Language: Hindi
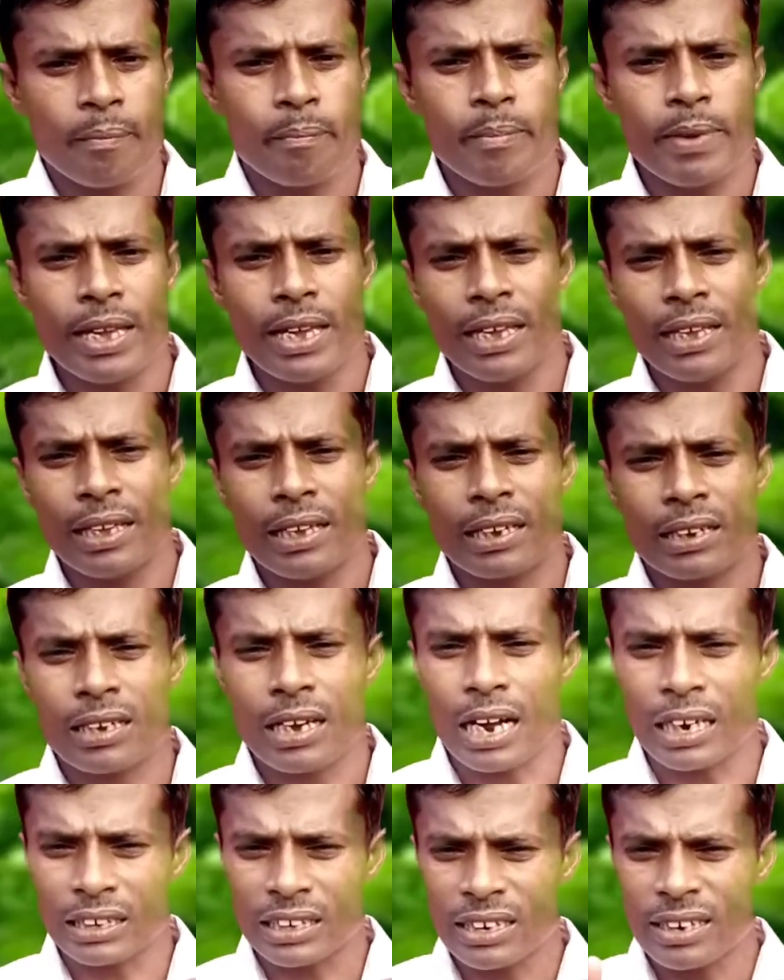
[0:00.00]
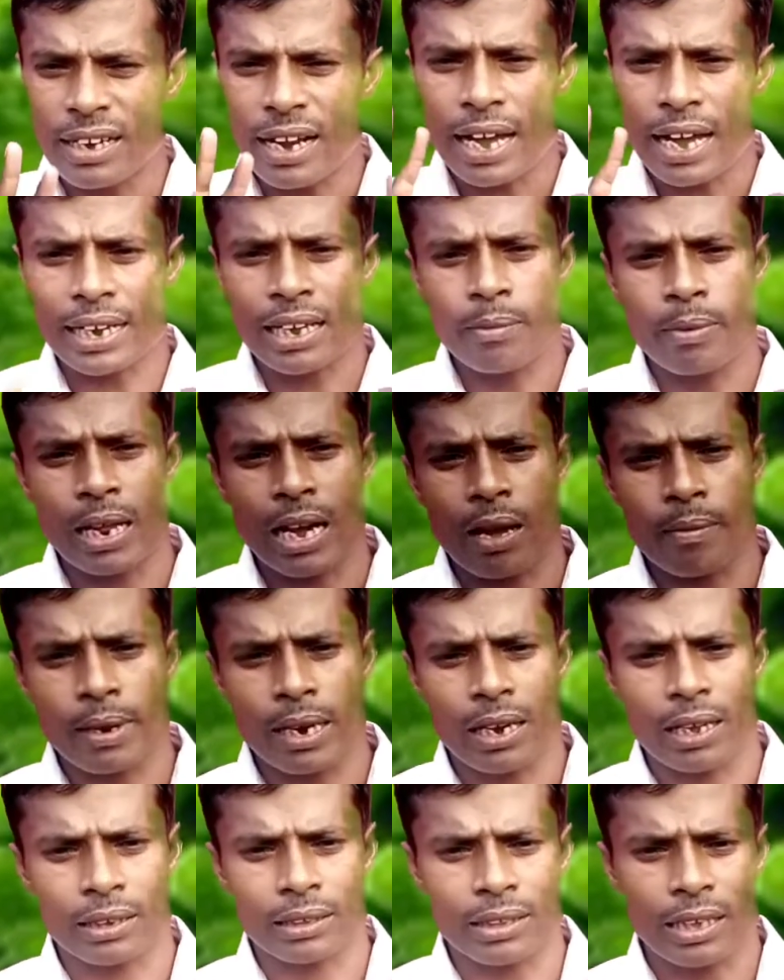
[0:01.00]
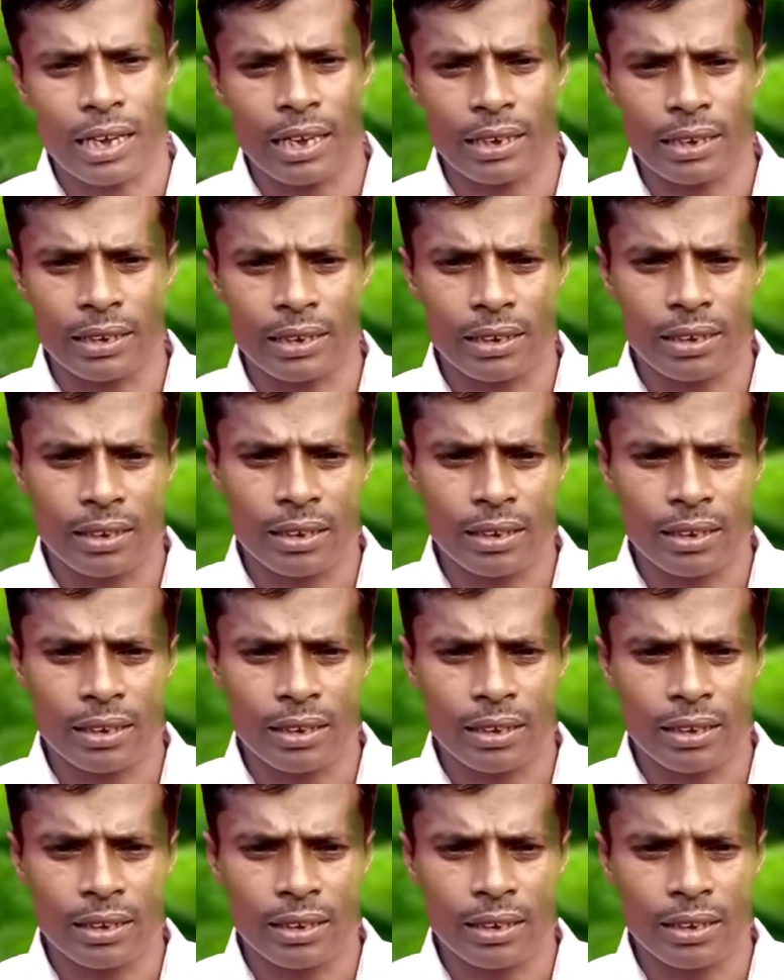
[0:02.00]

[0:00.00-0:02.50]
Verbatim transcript: में खर्च ना के बराबर लगता है